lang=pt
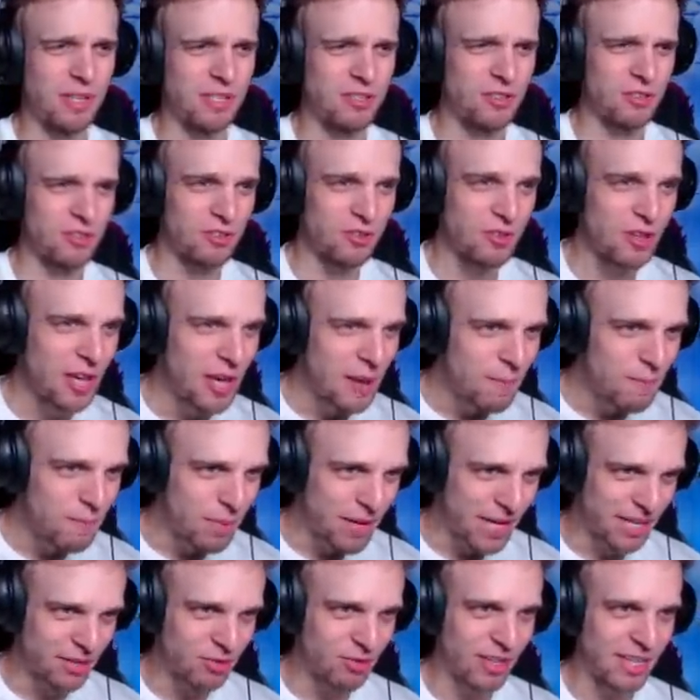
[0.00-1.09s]
já que o piso
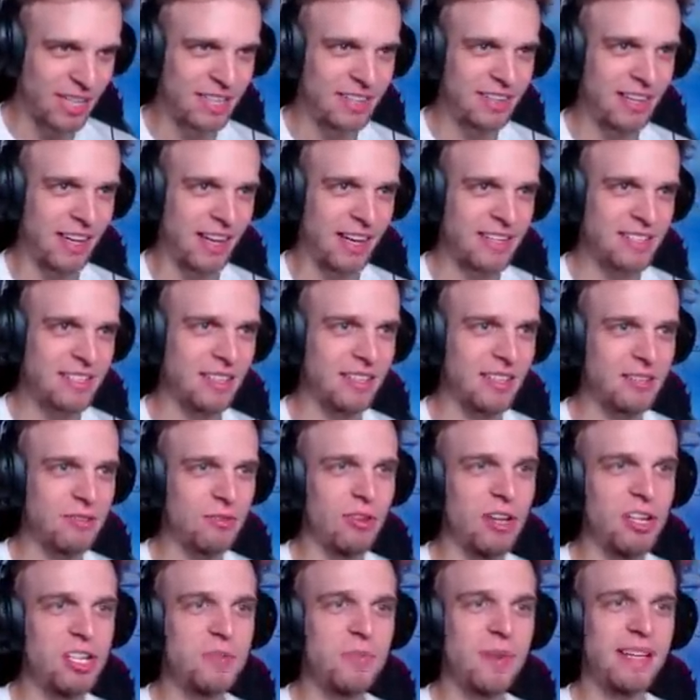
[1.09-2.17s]
preto, ele tem essa
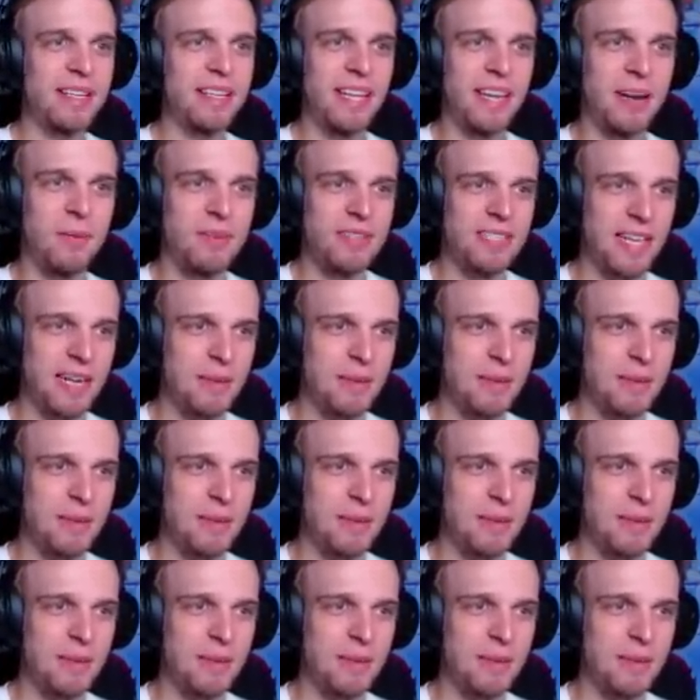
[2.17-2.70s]
textura de madeira,